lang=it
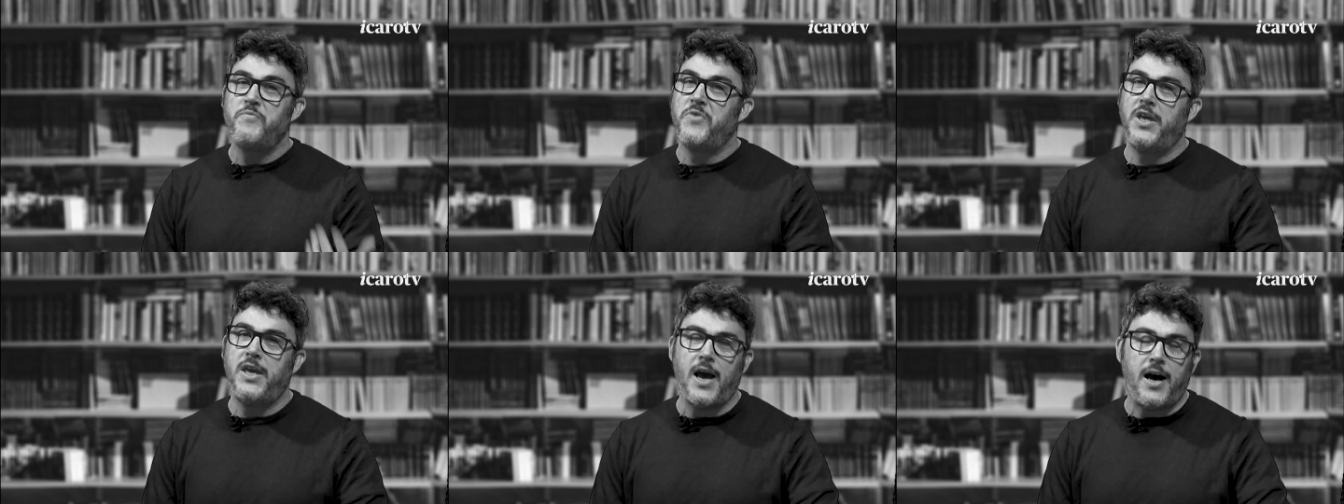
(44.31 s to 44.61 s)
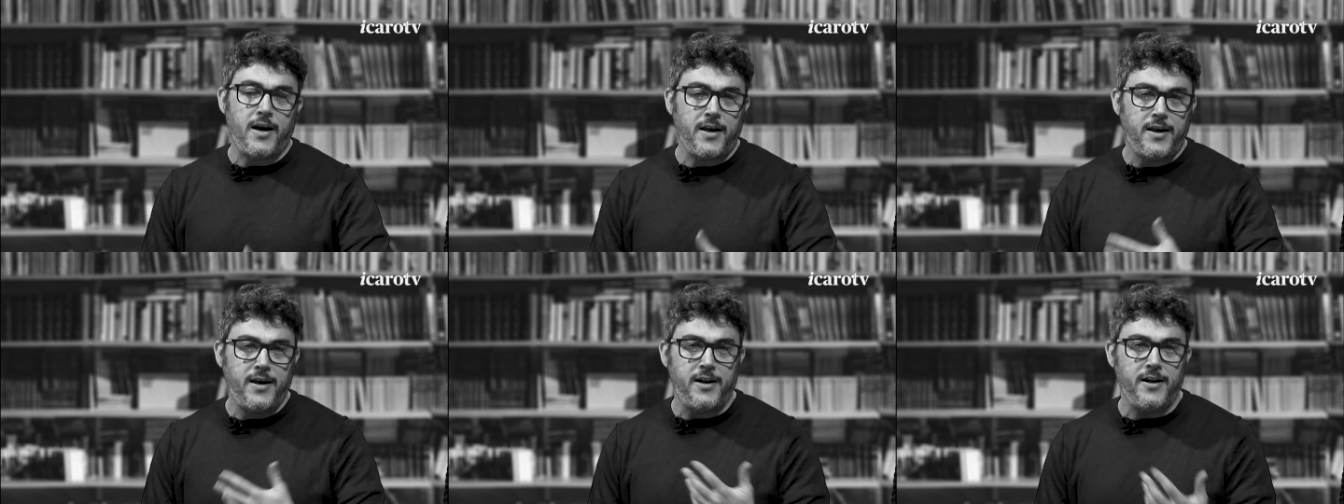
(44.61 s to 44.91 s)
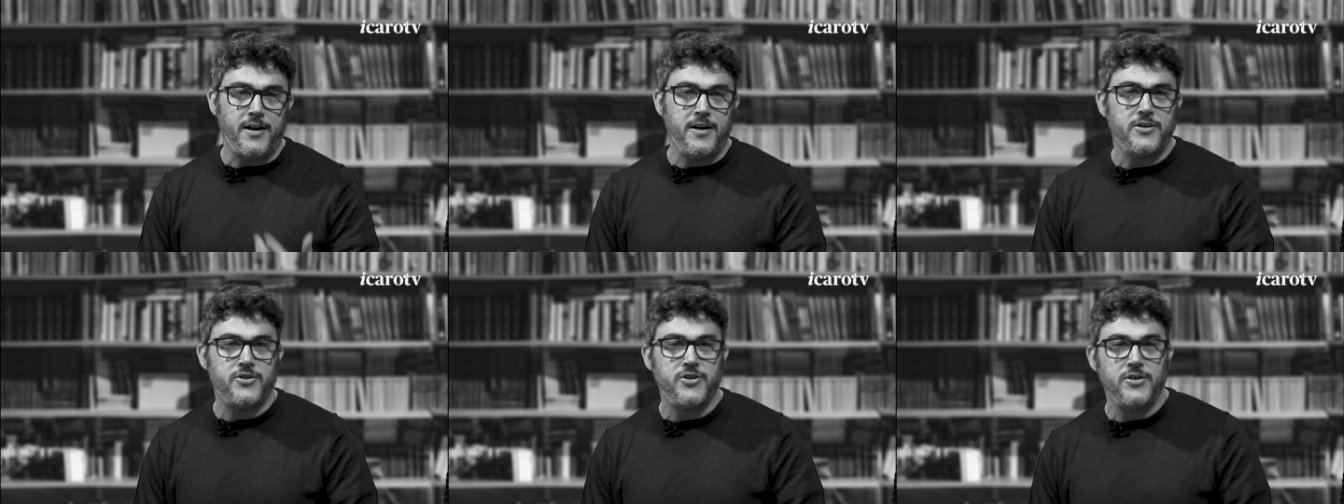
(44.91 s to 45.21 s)

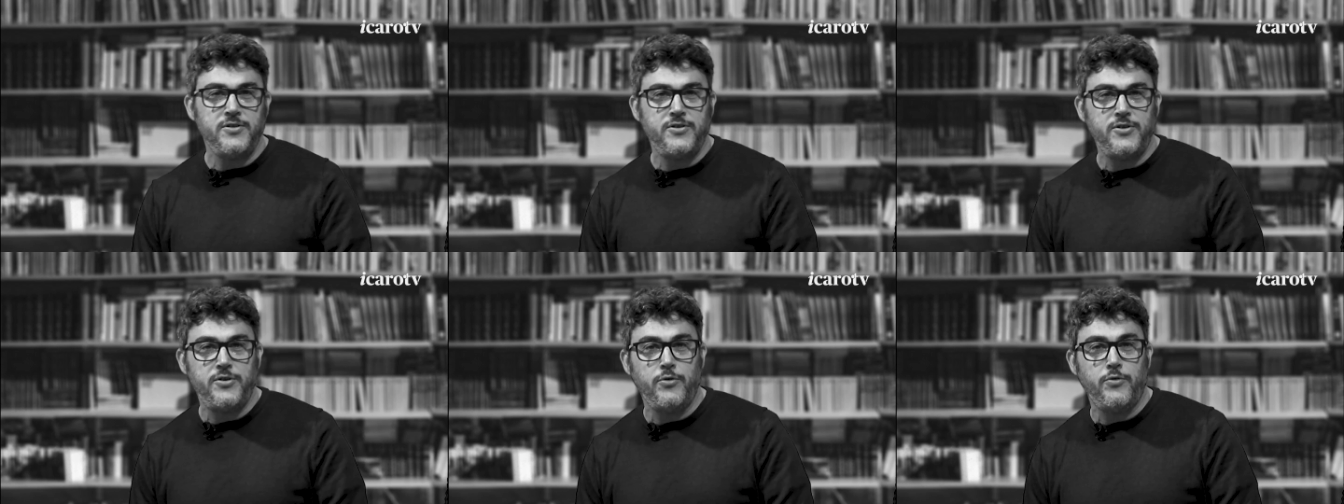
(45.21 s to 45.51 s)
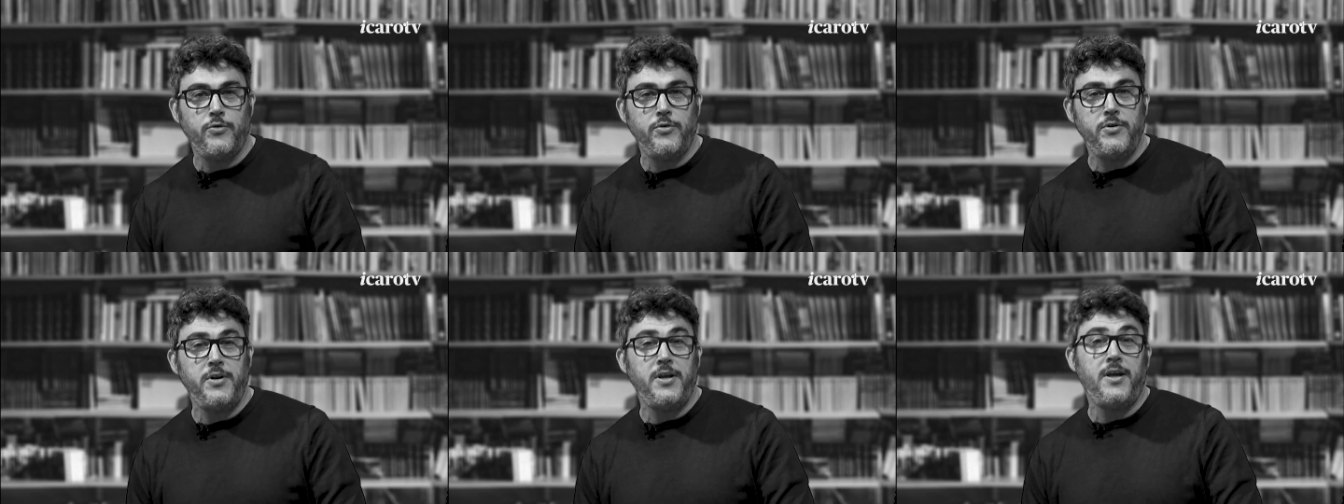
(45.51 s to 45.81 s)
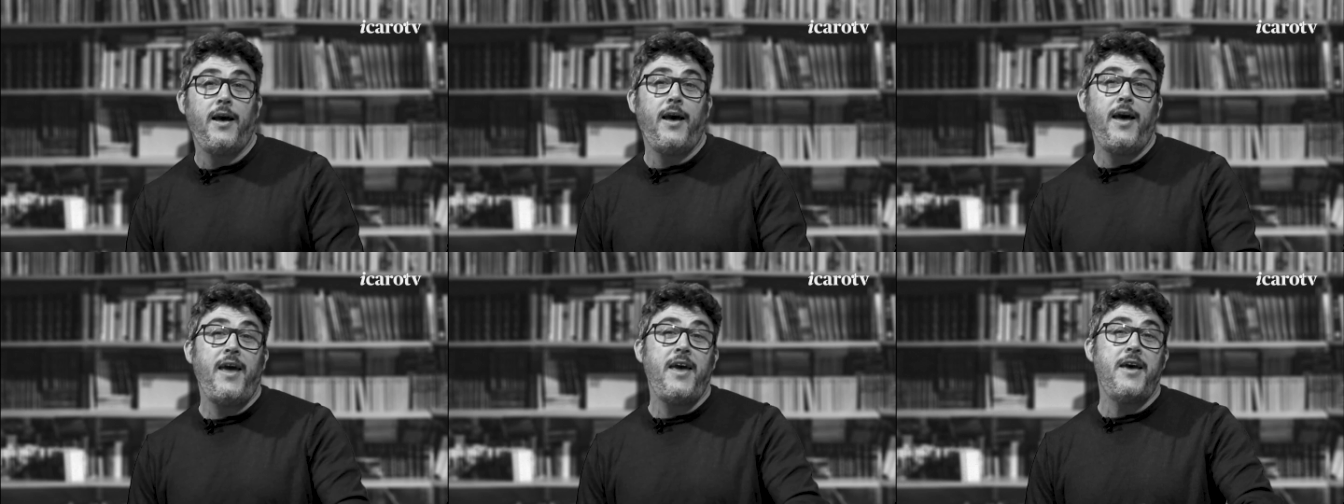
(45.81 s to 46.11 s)
chiacchiere,
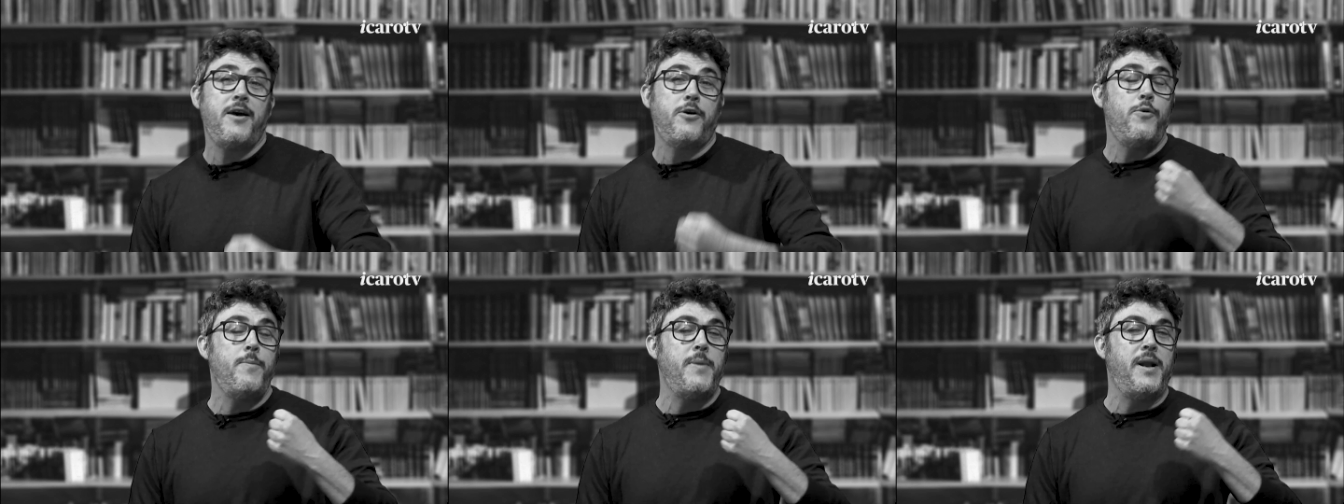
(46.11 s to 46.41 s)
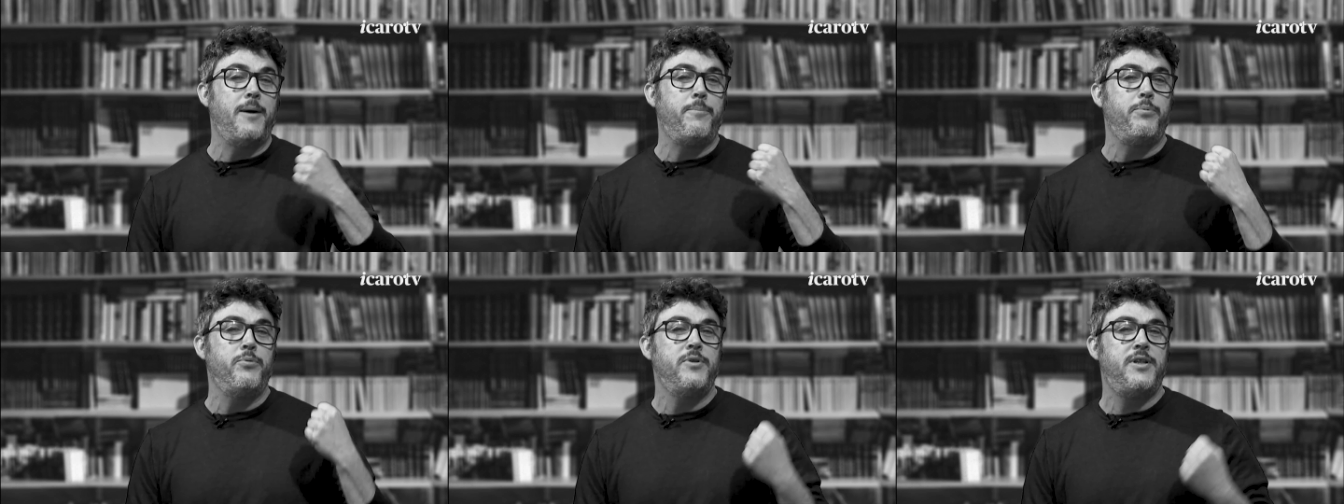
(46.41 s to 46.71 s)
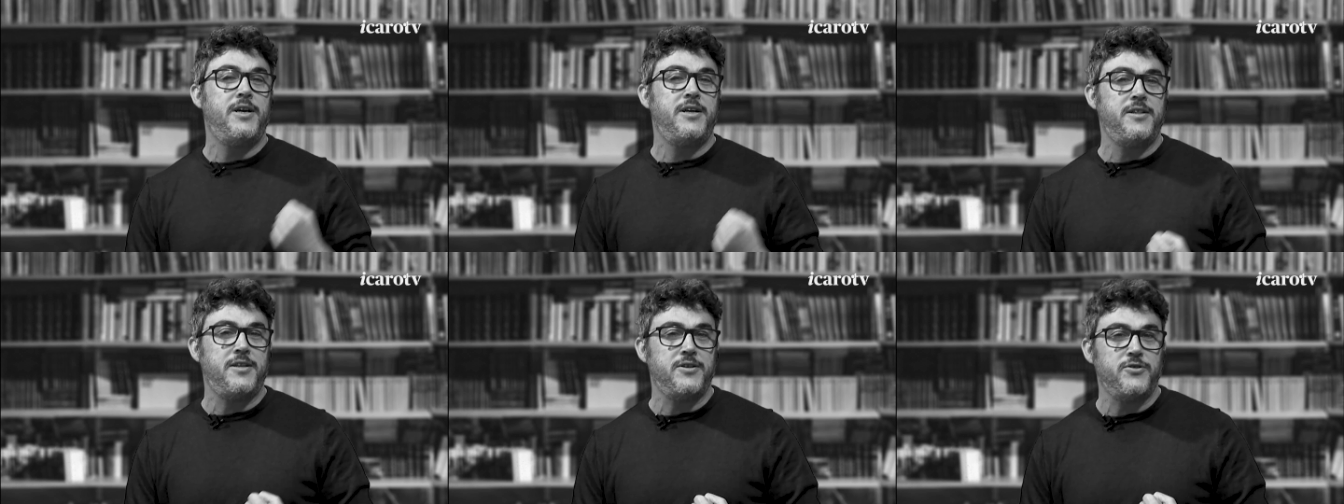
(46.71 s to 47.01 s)
recensioni e come la
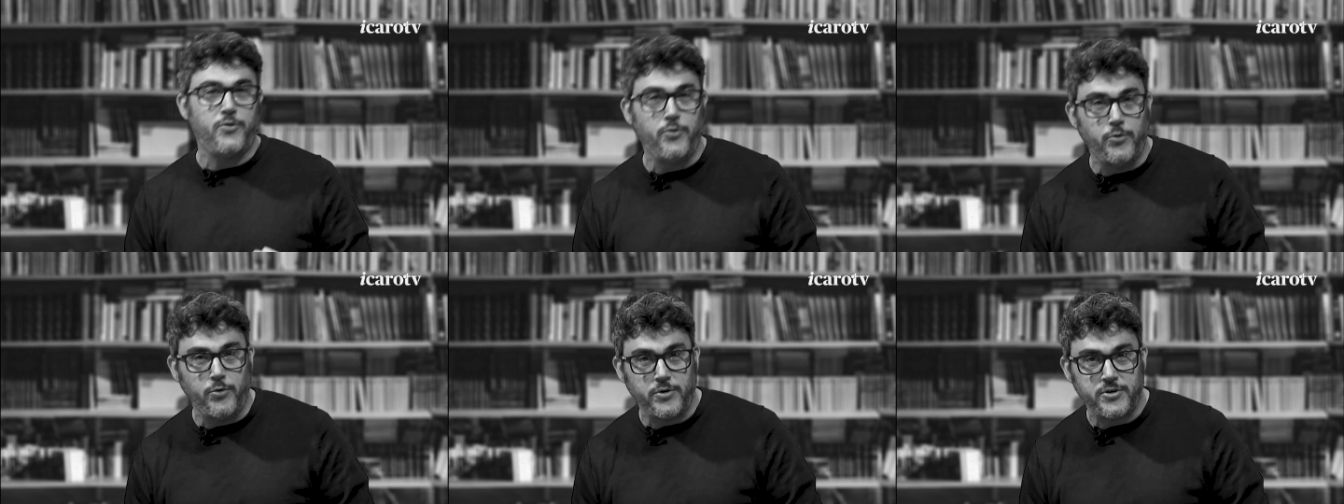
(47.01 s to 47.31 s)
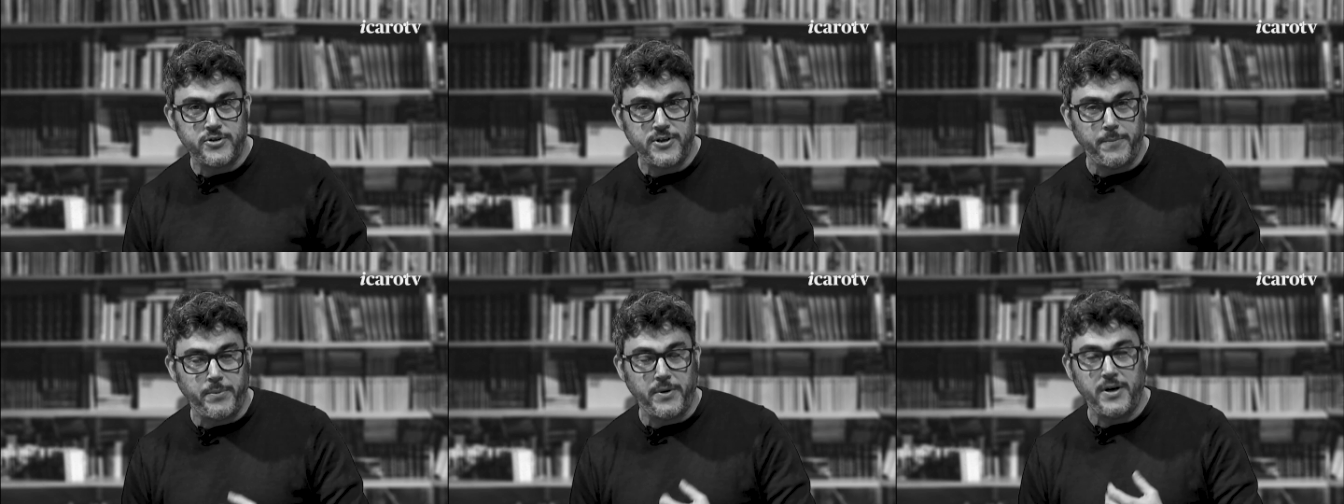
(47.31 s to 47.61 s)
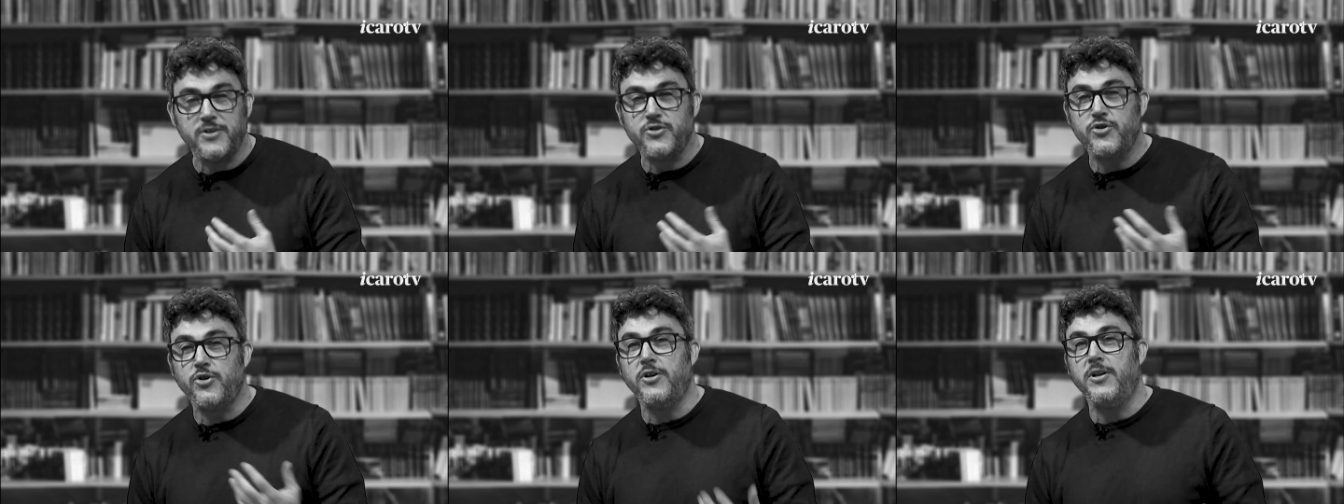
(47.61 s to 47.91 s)
puntata scorsa per
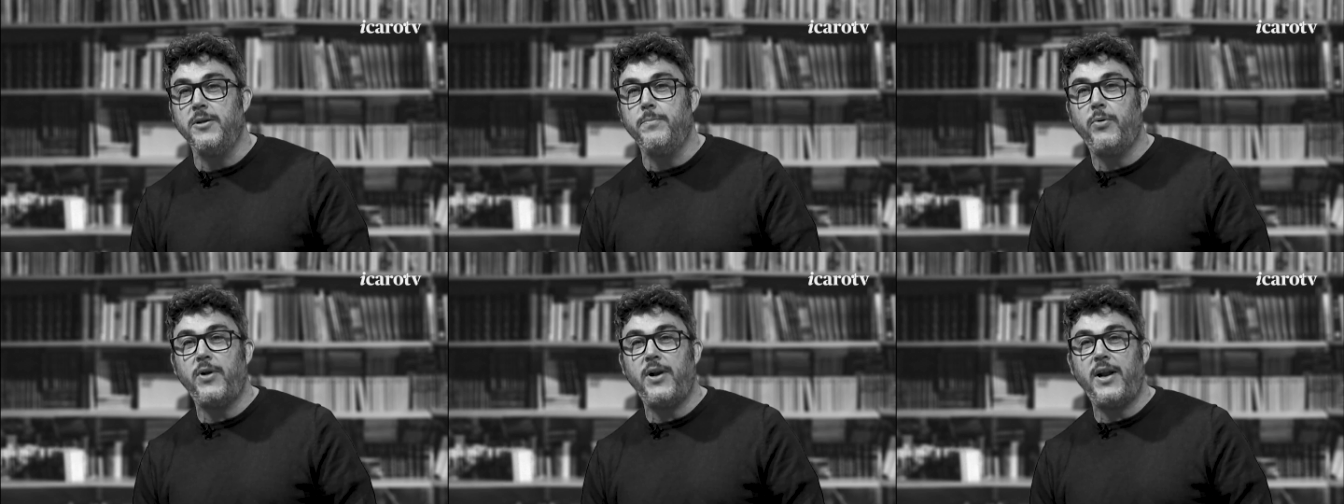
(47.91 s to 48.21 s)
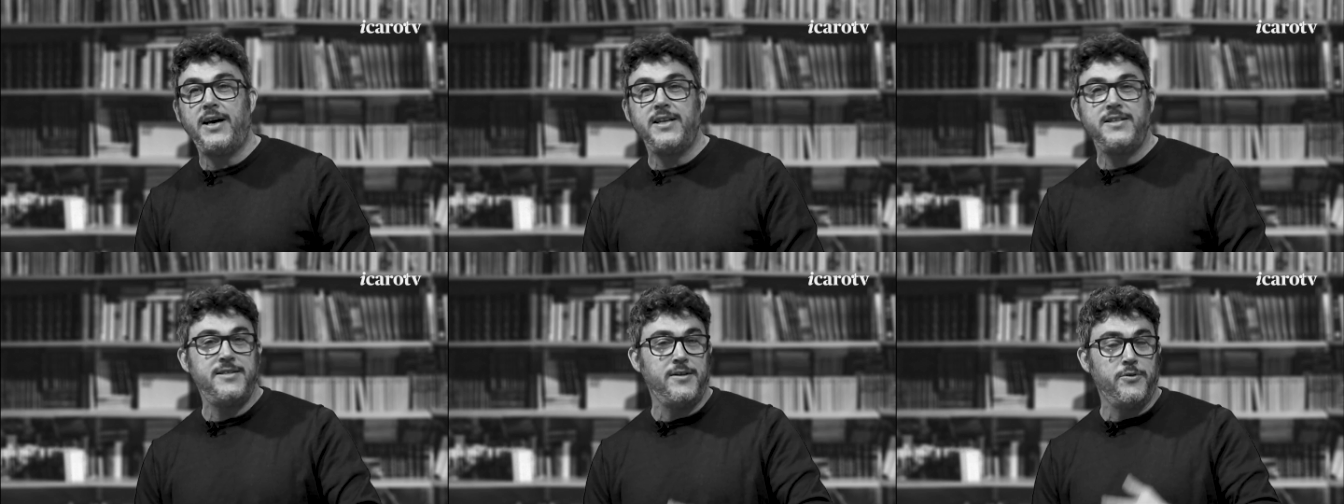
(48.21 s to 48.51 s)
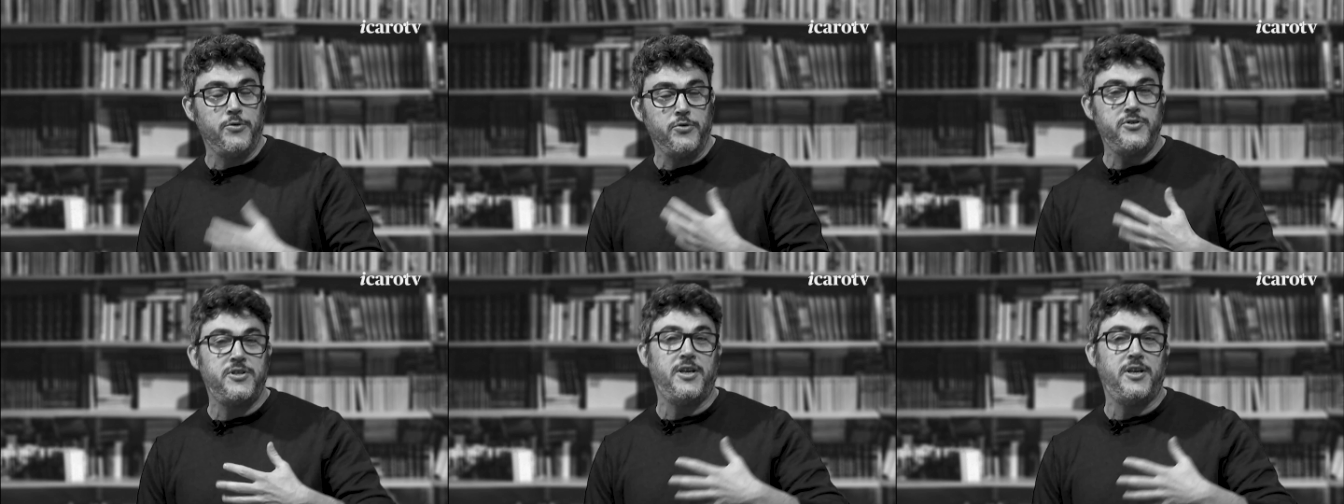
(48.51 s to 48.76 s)
la gioia di Polazzi non